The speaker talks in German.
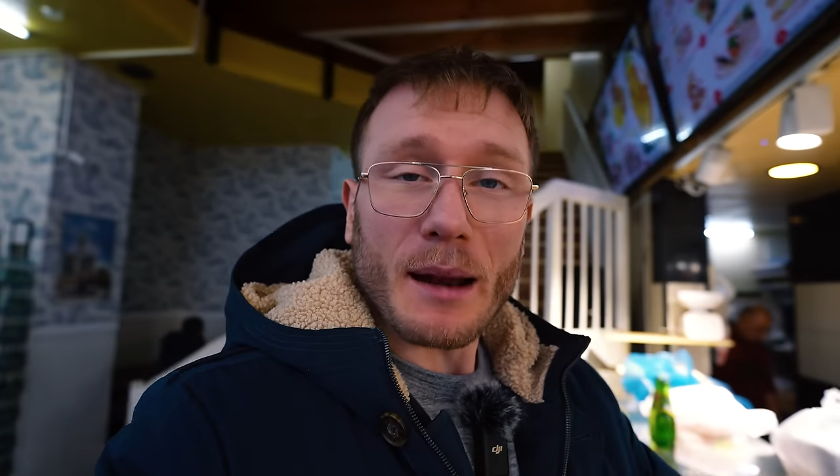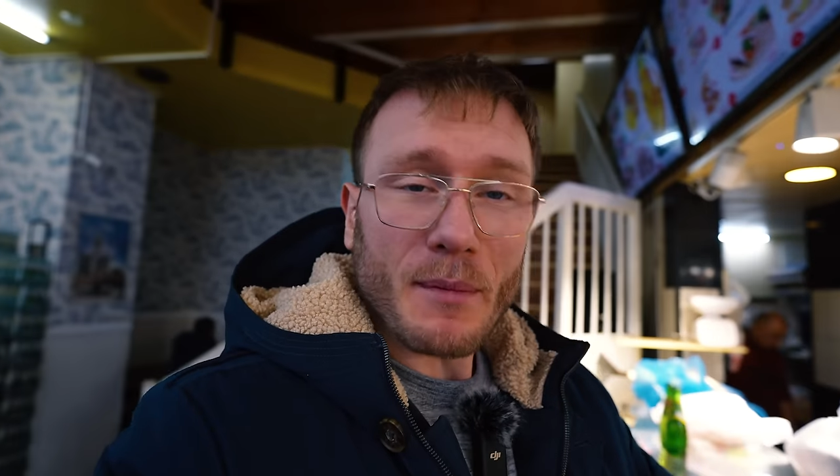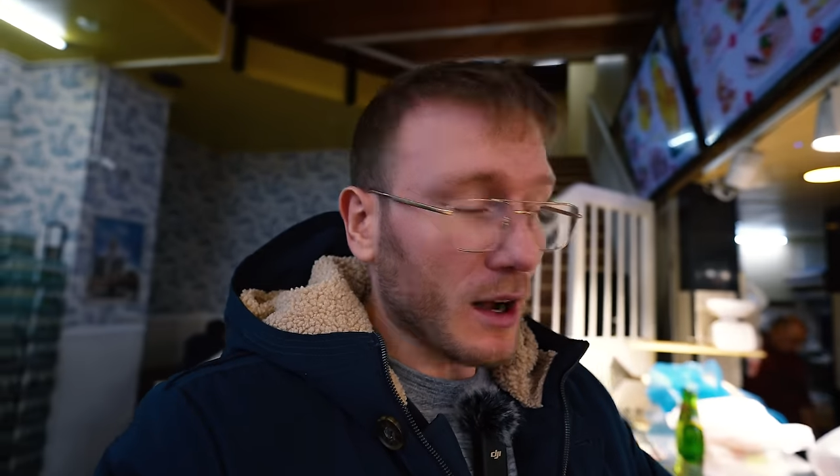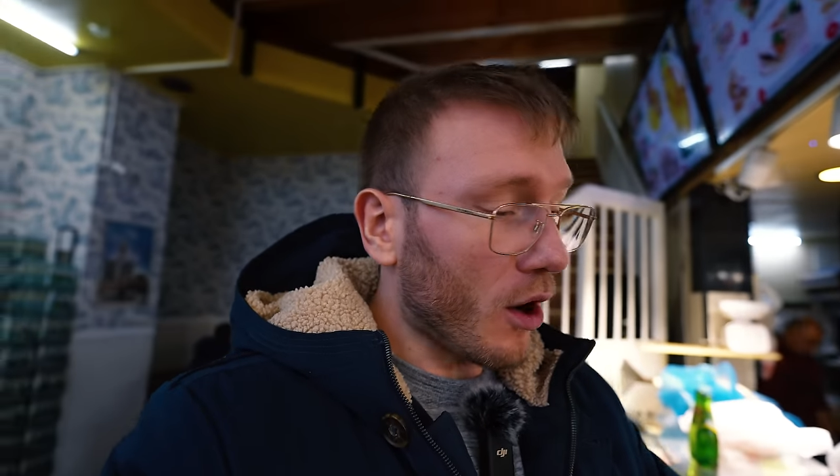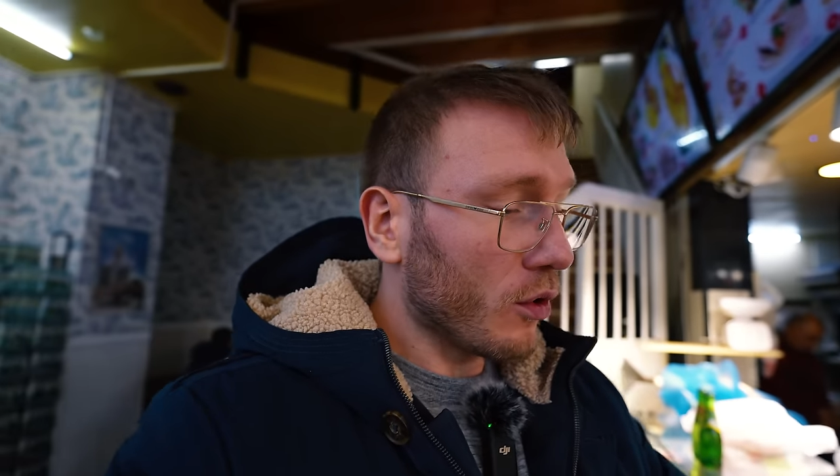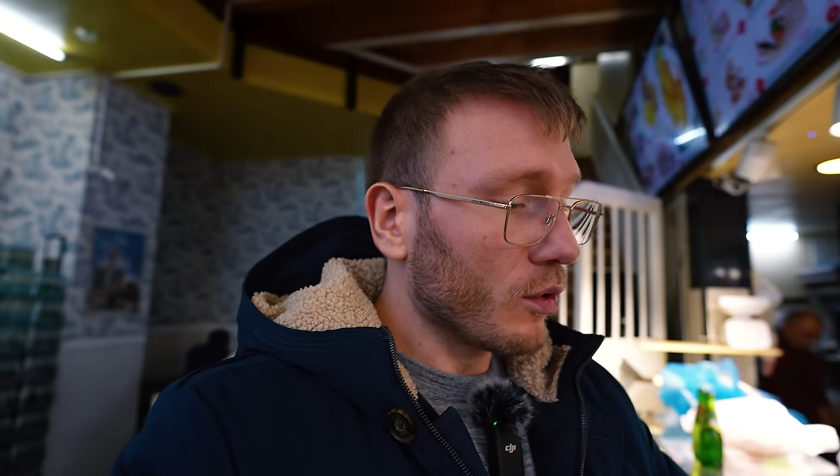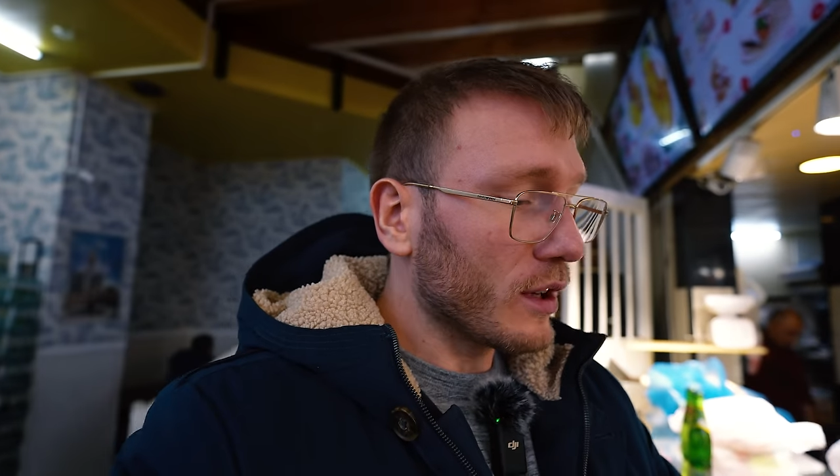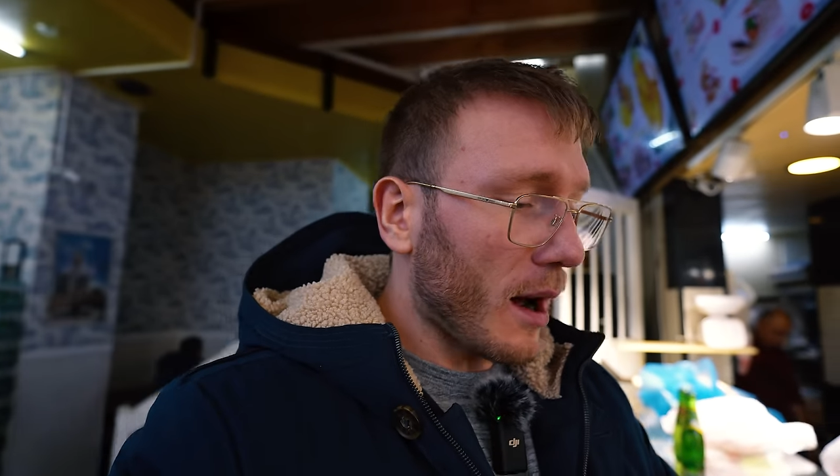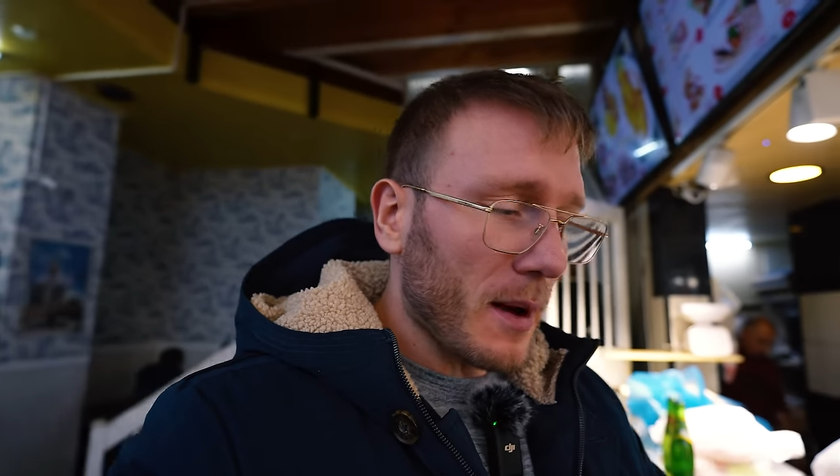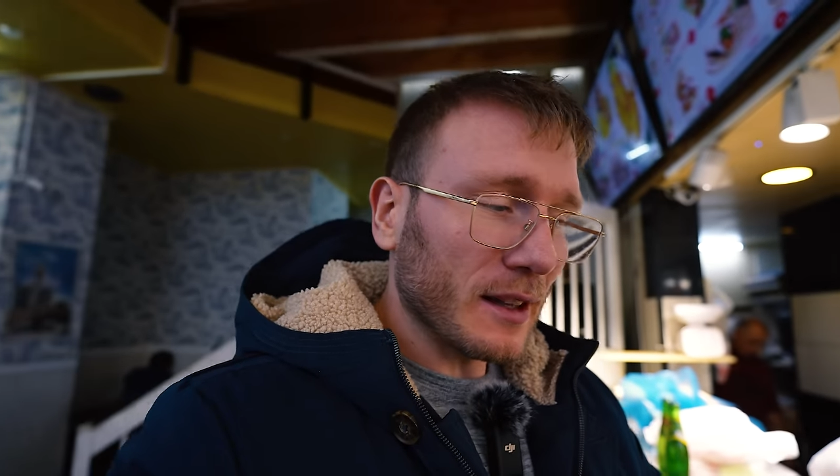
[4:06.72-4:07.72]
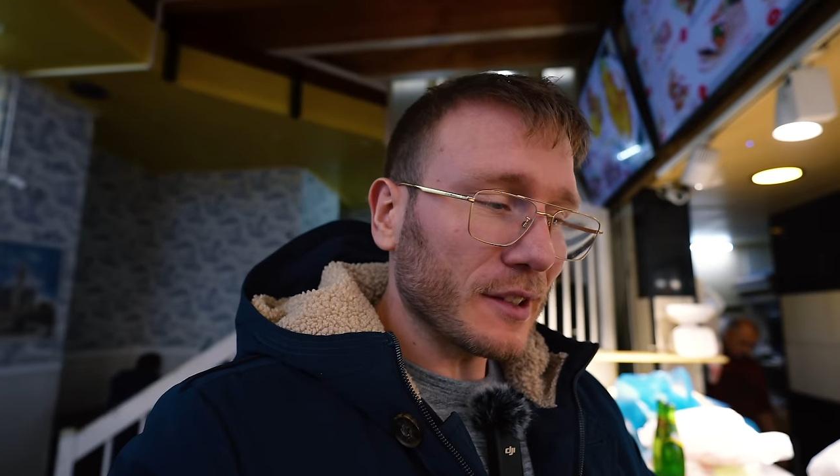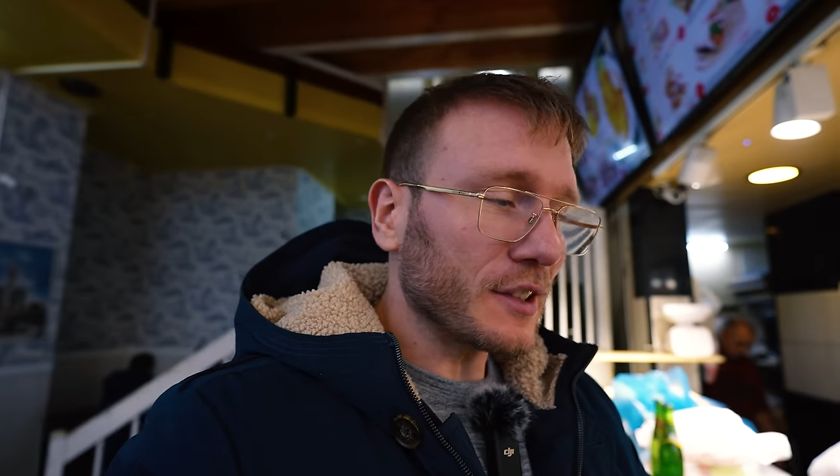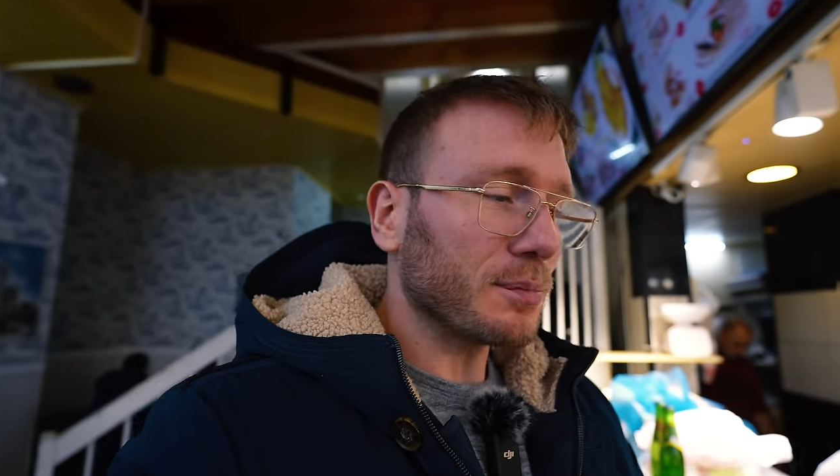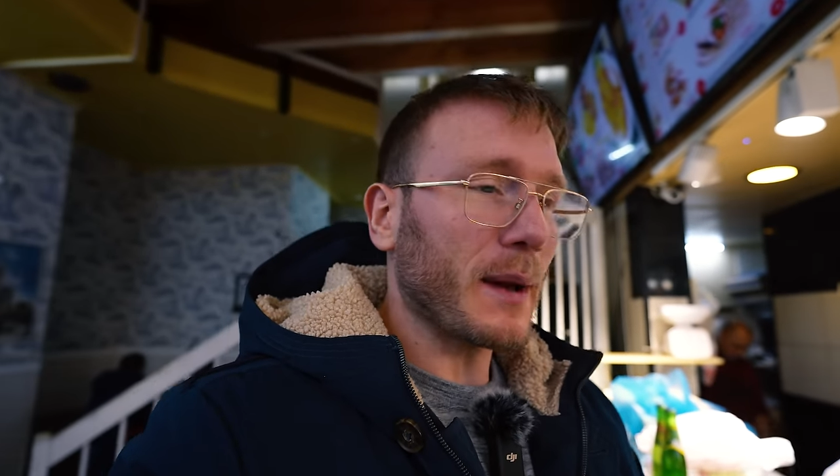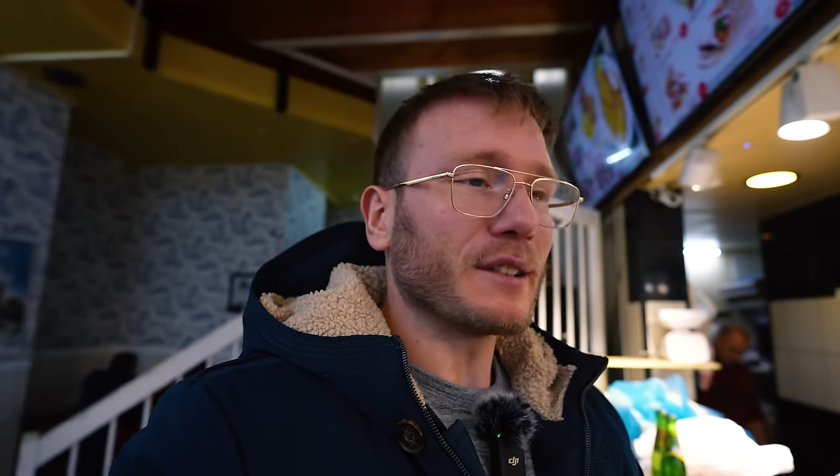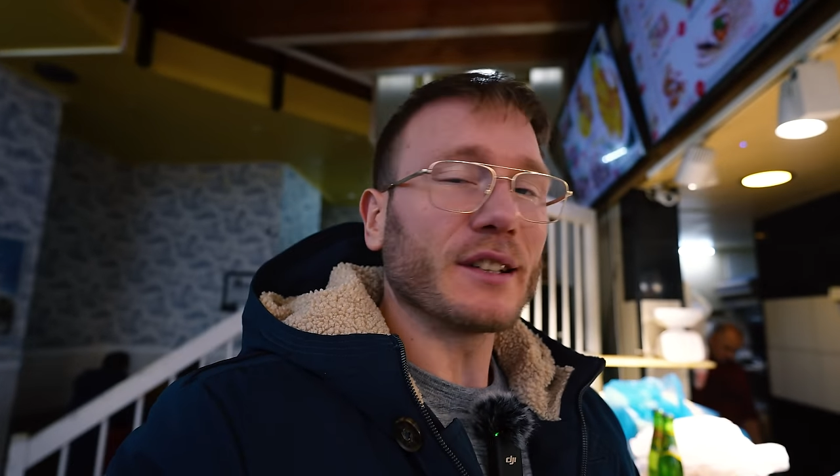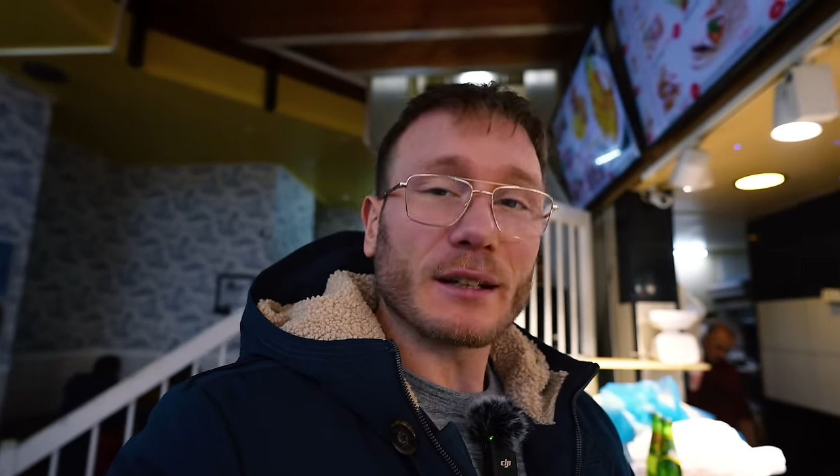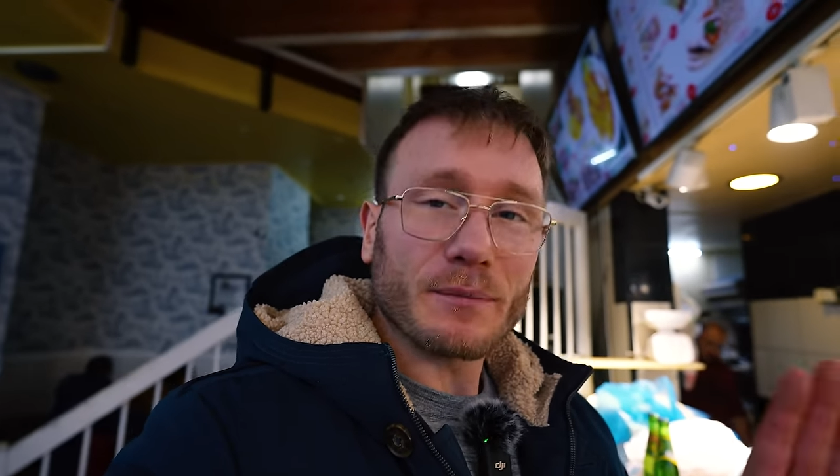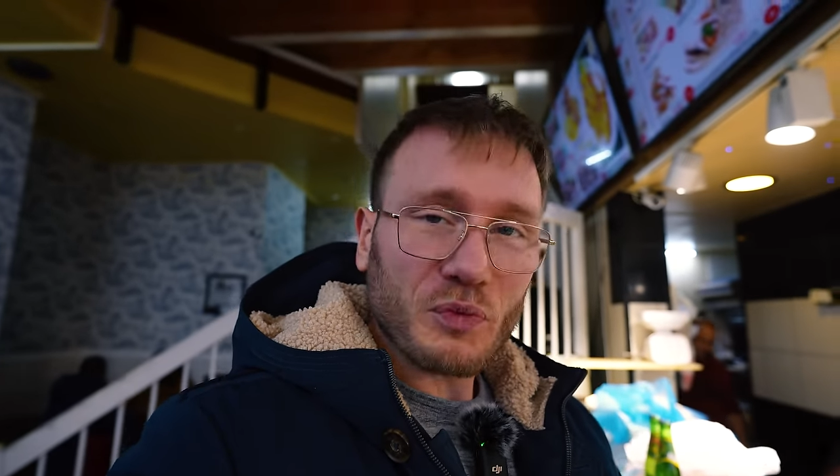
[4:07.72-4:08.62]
reinmachen, auch gut, aber das ist basic.